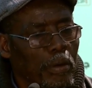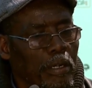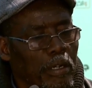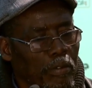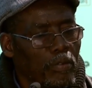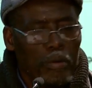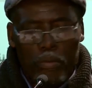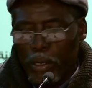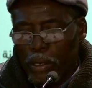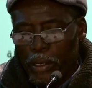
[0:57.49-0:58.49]
كبار
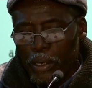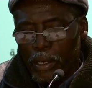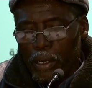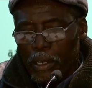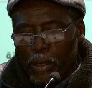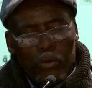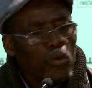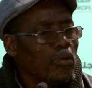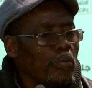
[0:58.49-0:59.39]
نعرفهم قبل نقولوا